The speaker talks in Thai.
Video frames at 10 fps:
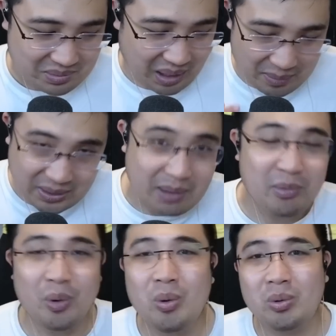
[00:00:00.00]
ทำเกม
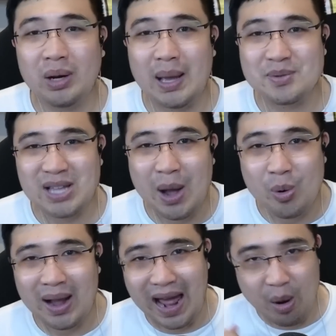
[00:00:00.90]
รุกนะครับสร้างโอ
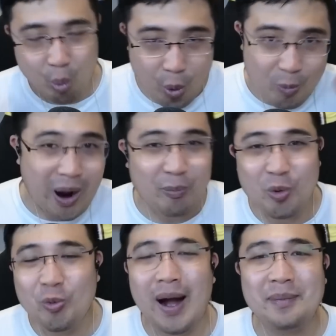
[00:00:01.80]
กาสวูบวาบวู
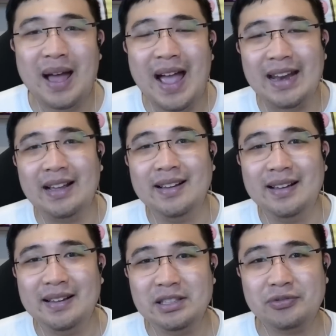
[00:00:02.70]
บวาบได้เนี่ย
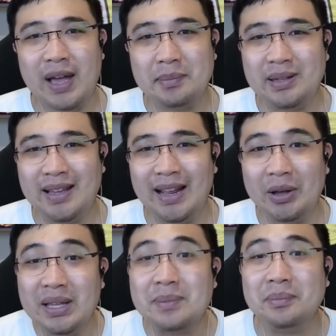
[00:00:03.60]
คือแฟนผีเห็นแล้
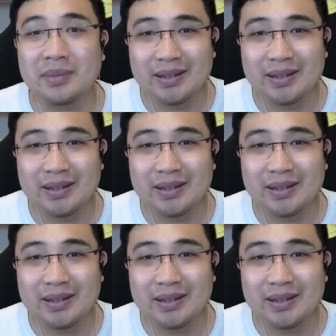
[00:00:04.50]
วอิ่ม